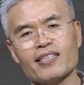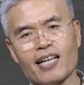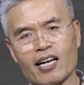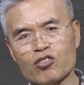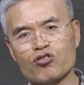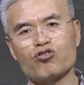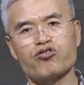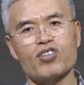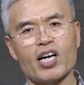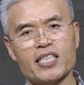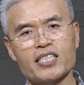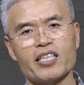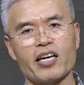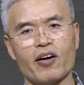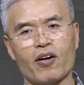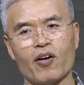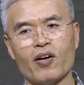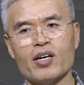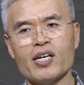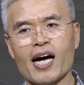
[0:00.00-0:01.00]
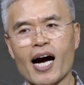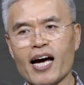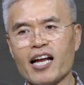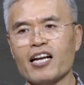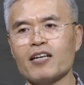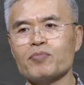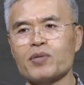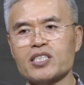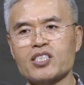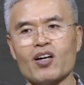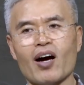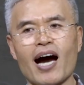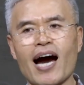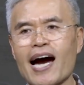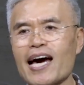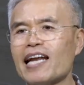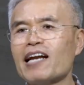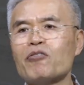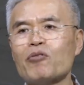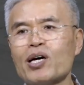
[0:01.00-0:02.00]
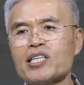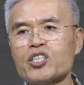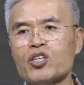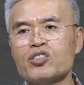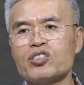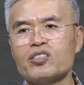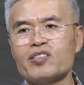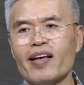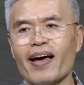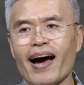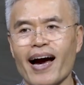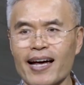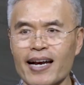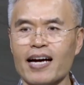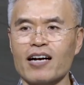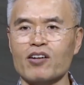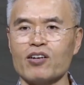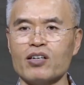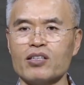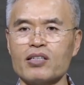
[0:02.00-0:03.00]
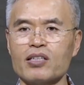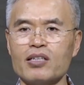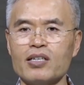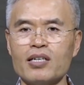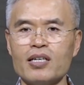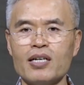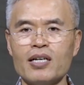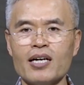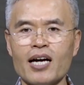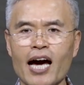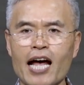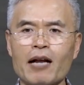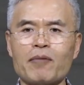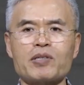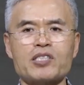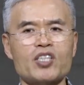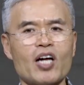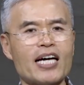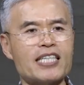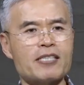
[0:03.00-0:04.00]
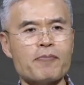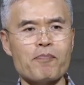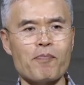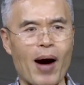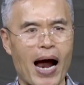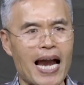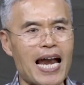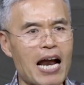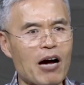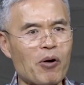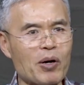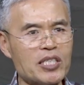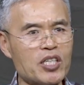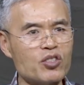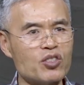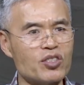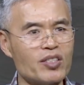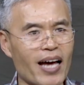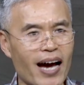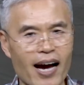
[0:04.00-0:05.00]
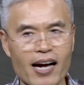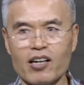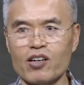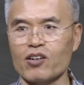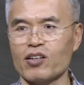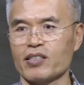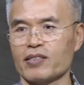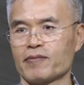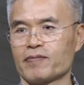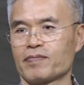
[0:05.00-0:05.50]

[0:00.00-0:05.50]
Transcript: 딱 두 가지예요. 하나님께서 하라고 하셨는데 안 한 것, 하나님께서 하지 말라고 하셨는데 한 것.